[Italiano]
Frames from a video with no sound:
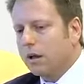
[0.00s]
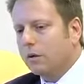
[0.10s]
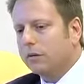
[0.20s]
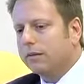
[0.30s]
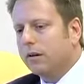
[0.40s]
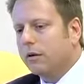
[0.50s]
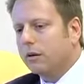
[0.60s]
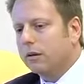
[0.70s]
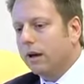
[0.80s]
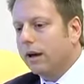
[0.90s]
Questa
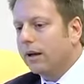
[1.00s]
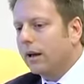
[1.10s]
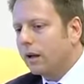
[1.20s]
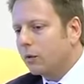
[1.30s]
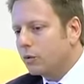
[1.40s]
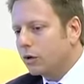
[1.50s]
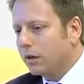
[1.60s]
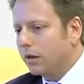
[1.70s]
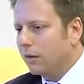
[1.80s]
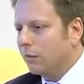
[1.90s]
volta, anche alla luce
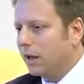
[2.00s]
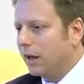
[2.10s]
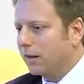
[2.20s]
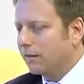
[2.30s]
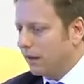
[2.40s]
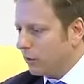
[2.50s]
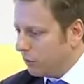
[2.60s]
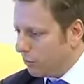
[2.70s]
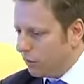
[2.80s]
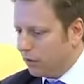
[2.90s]
dell'imminenza in
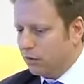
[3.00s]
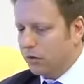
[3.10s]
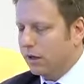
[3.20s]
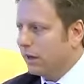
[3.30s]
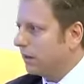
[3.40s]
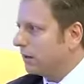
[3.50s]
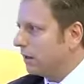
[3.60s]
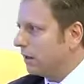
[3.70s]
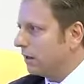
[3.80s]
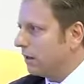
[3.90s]
quel momento delle
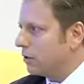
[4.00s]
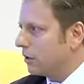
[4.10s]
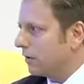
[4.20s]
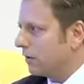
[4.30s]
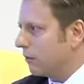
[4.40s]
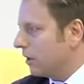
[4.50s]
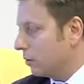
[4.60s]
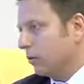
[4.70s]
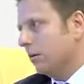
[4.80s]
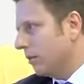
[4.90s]
lettere di
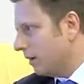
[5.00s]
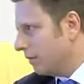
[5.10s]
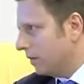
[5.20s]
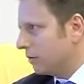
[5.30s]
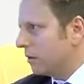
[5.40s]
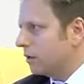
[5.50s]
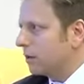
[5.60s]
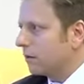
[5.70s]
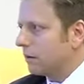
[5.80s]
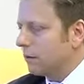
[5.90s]
licenziamento o di preavviso di
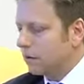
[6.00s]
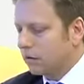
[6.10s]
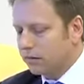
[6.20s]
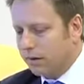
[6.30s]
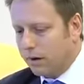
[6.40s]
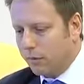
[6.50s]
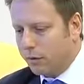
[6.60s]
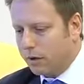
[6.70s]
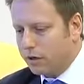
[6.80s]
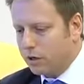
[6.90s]
licenziamento che stavamo
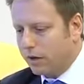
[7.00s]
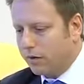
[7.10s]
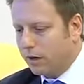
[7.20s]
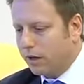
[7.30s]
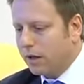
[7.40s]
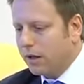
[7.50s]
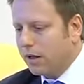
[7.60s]
per ricevere,